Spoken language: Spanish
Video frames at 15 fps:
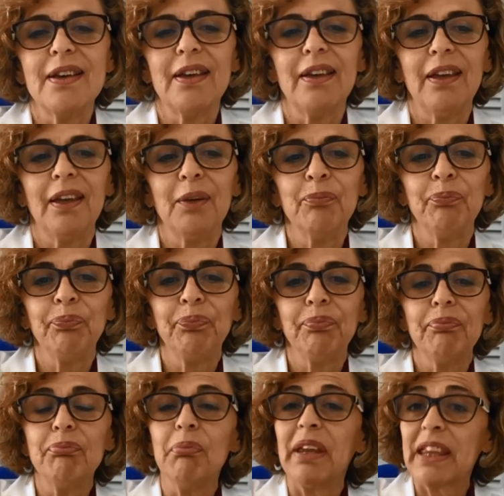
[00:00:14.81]

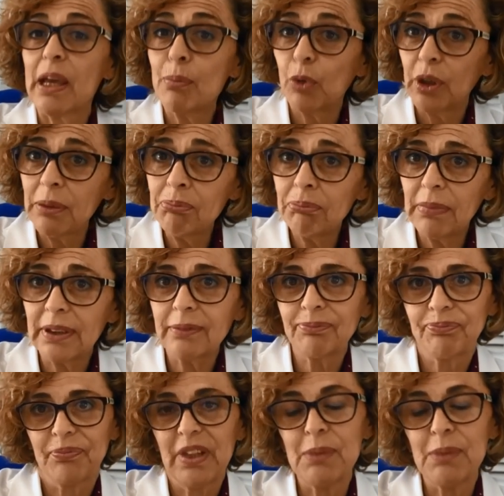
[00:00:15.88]
Em, me llamo Inma,